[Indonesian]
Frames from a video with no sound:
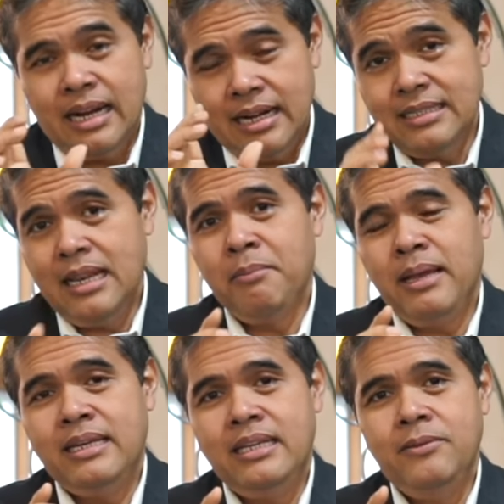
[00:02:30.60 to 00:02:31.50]
Karena
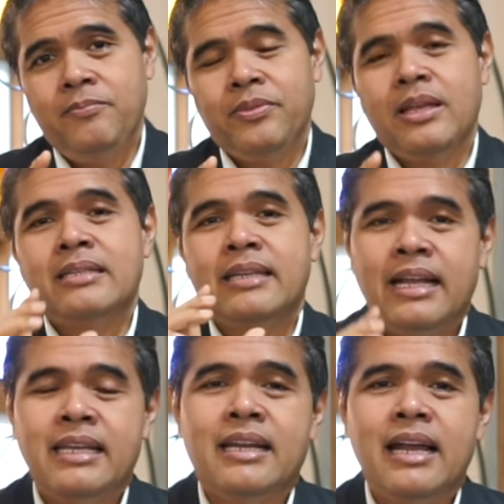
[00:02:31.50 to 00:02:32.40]
selama ini,
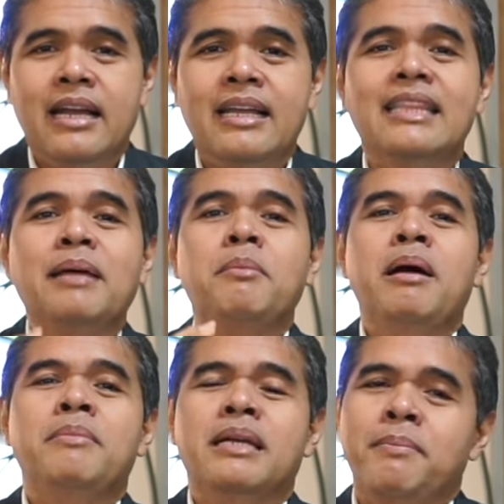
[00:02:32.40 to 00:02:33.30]
saya kira kita
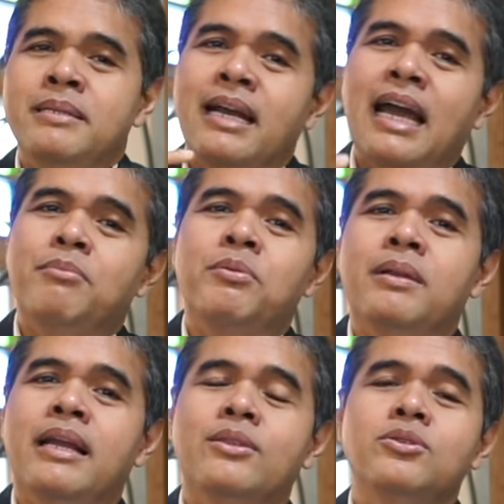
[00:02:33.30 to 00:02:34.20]
memahami kebijakan
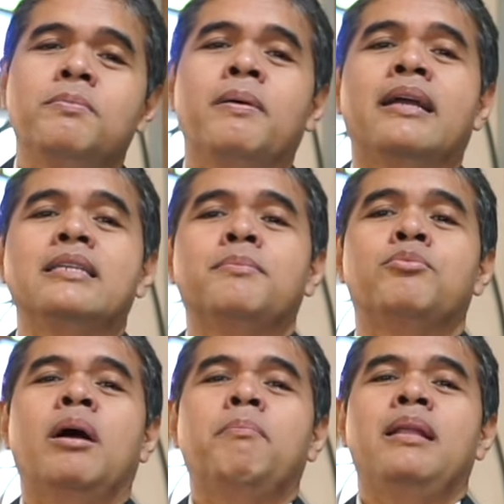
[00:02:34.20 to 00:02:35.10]
publik itu sebagai
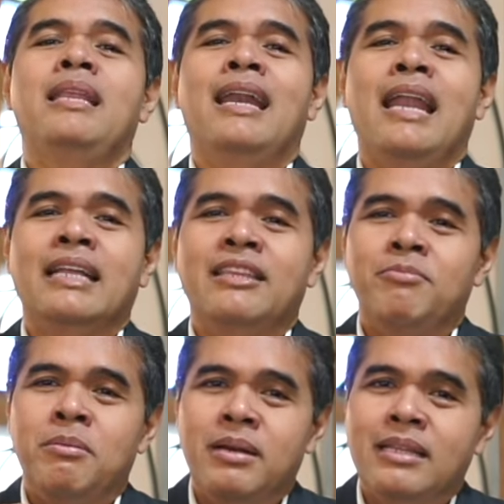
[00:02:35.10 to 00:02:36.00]
sebuah pilihan
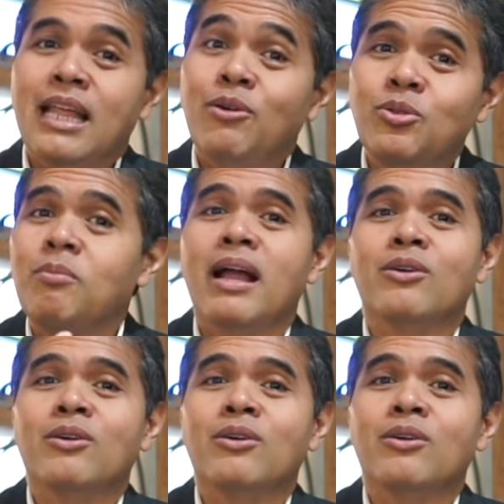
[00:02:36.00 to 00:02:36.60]
aktif pemerintah untuk